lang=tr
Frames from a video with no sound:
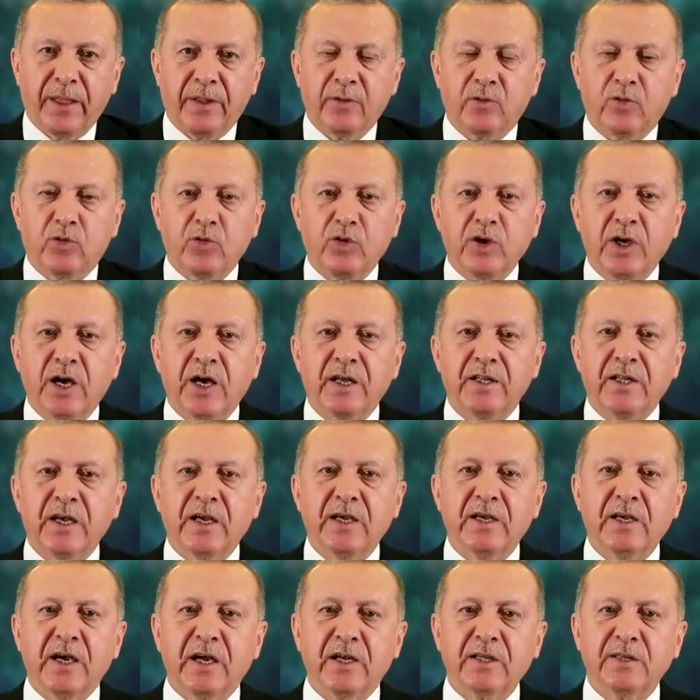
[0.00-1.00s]
dünyadan
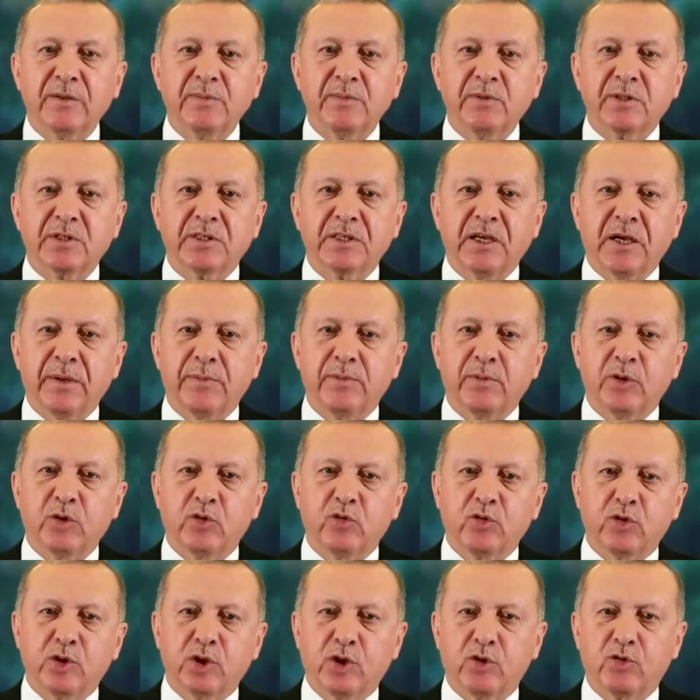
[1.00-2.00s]
yardım isteyen bir
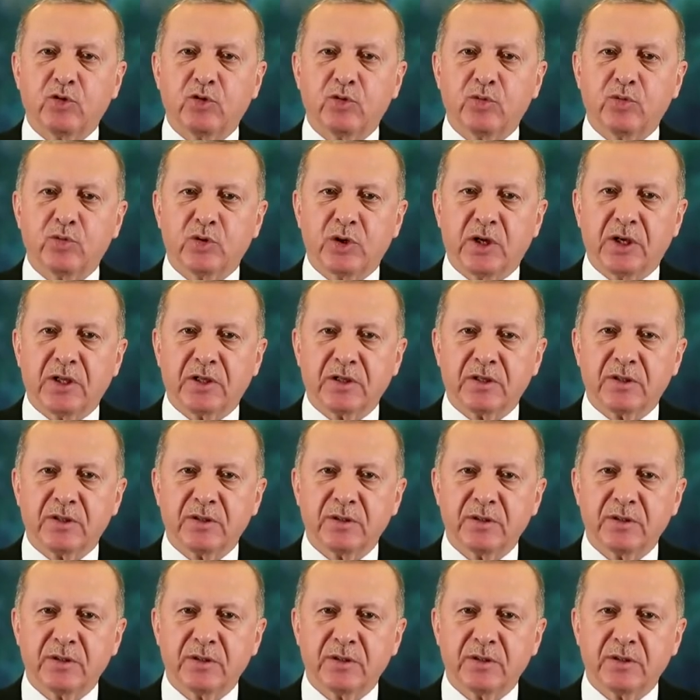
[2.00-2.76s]
ülke durumundaydık.